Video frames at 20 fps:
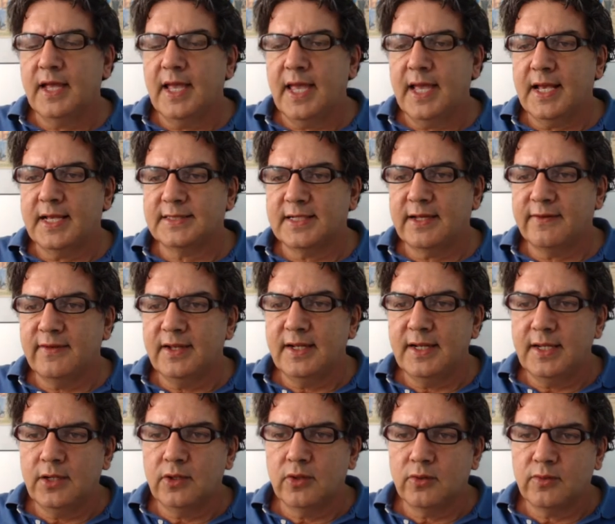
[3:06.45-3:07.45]
ex
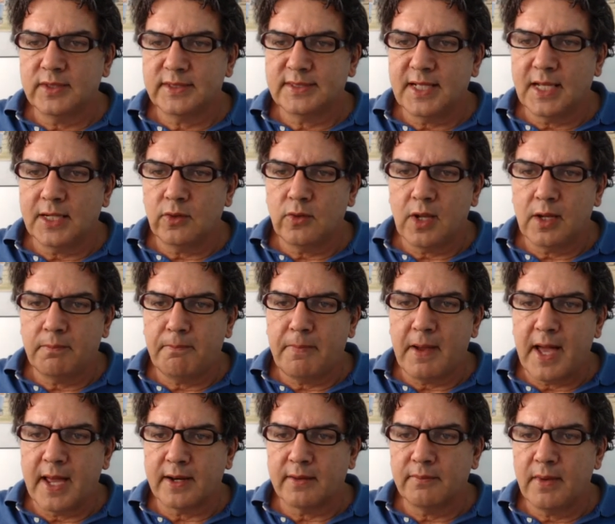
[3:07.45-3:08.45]
Savellino quest'anno al
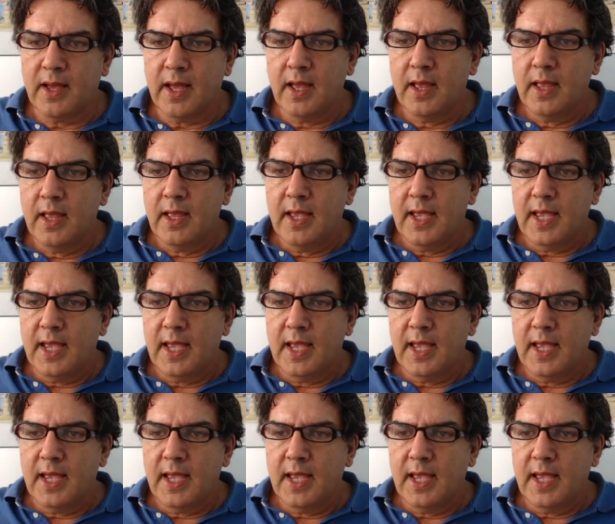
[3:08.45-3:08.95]
Parma,